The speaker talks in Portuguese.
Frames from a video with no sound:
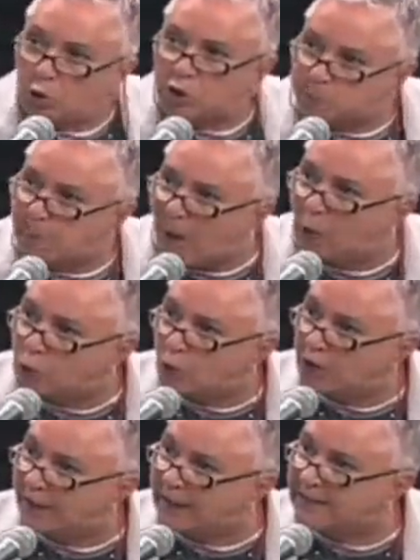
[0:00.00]
Luiz Paulo
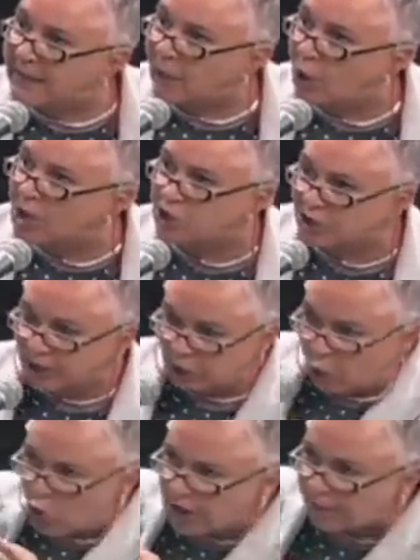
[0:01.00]
Correia da Rocha,
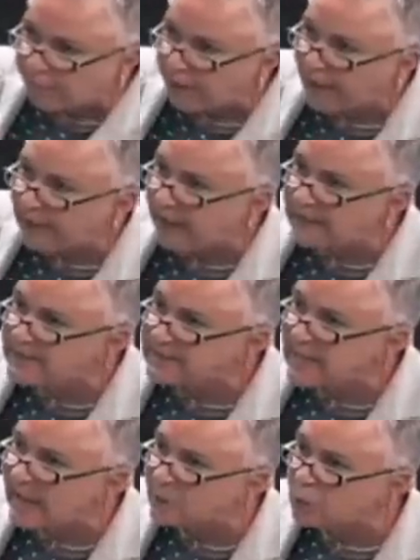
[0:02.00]
que nunca foi
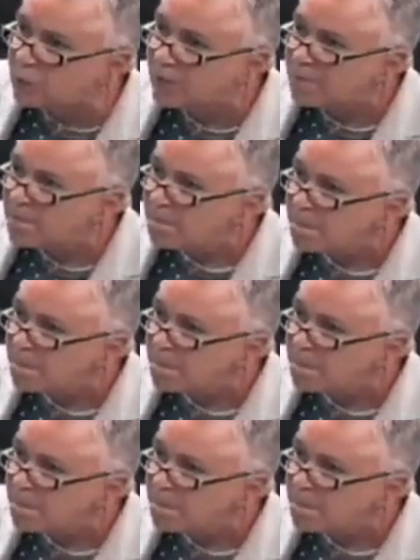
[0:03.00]
analisado.